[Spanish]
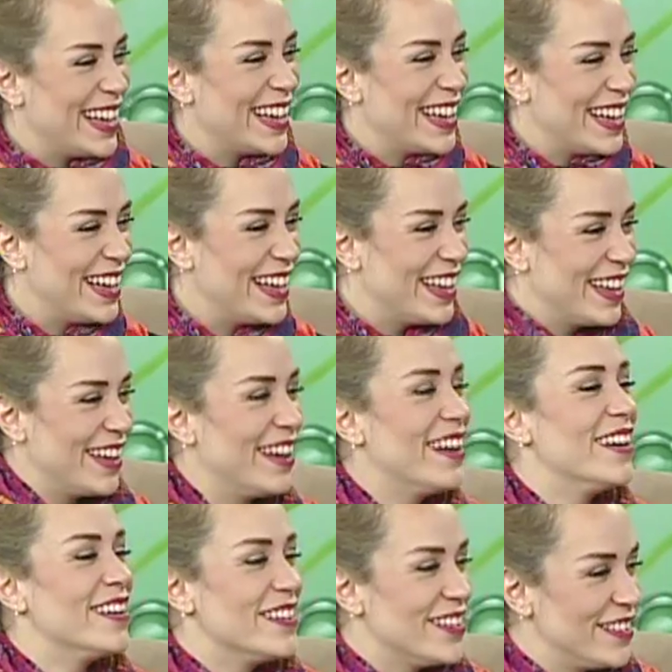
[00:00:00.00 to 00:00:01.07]
qué, no
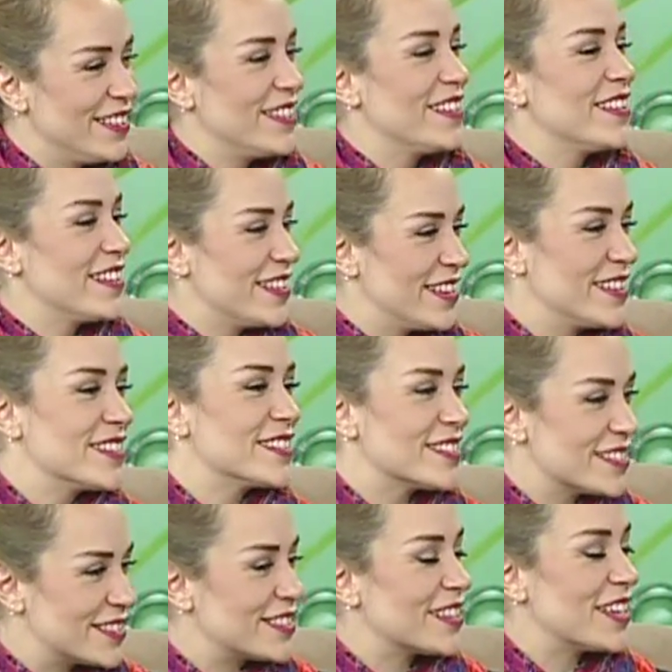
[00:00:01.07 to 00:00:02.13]
se recuerda, o
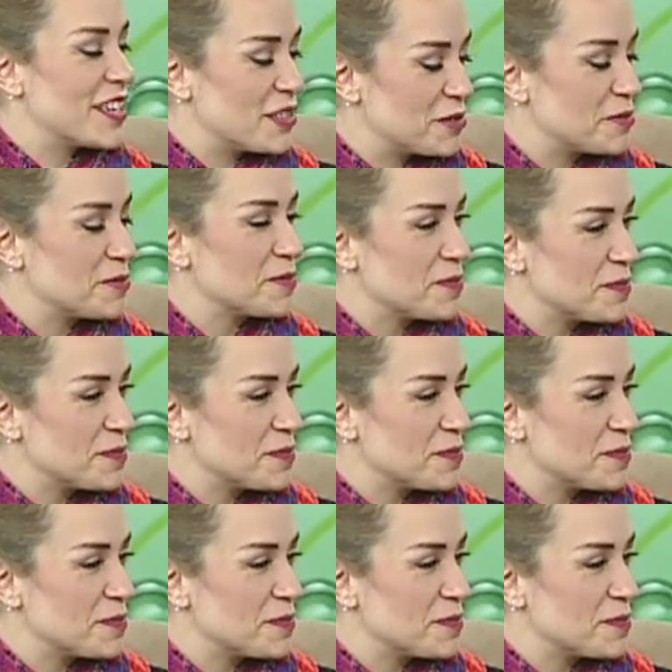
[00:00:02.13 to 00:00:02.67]
sea, no se